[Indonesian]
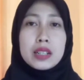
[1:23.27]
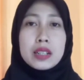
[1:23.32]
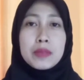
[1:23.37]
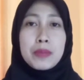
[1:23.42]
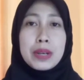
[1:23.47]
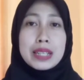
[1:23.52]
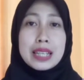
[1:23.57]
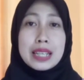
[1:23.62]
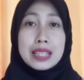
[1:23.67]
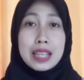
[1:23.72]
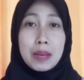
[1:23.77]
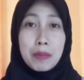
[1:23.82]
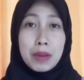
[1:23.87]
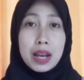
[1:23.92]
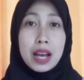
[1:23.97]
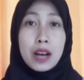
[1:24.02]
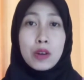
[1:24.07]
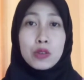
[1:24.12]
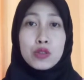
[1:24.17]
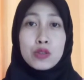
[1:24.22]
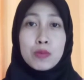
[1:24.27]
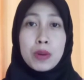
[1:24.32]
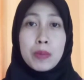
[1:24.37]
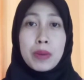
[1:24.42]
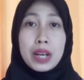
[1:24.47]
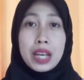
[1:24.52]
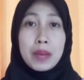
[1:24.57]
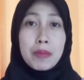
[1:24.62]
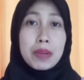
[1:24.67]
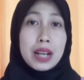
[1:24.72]
pas SMA aku cuma
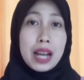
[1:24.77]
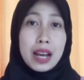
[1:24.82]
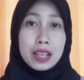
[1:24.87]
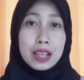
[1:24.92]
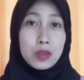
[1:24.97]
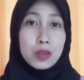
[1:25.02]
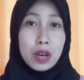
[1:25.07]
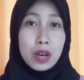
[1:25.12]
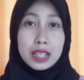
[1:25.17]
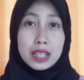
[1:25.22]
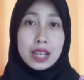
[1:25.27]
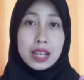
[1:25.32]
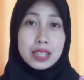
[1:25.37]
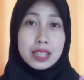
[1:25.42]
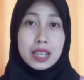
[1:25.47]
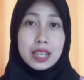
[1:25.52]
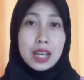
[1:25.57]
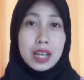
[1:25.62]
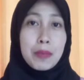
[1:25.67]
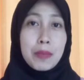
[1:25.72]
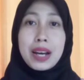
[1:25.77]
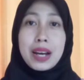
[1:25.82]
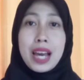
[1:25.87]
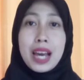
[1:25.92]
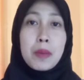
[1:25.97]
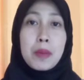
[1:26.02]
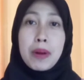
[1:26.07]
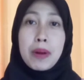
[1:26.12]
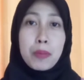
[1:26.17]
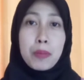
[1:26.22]
pakai bedak itu aja sih nggak pakai
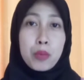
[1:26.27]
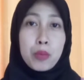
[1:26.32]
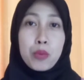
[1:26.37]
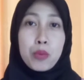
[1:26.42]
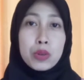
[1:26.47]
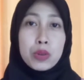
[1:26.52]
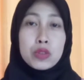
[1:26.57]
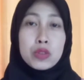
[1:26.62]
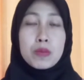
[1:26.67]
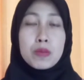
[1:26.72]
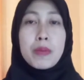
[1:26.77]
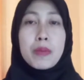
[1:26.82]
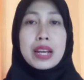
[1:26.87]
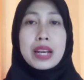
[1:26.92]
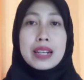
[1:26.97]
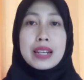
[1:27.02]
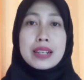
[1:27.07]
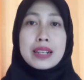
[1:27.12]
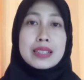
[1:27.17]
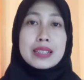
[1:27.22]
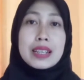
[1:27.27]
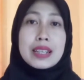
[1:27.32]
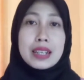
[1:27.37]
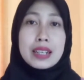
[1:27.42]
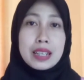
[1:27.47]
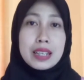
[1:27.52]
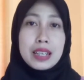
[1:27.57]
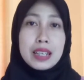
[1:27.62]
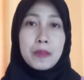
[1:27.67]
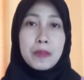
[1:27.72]
apapun cuma makin
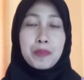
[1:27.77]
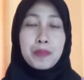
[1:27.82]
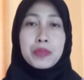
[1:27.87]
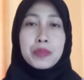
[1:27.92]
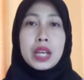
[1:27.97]
kesini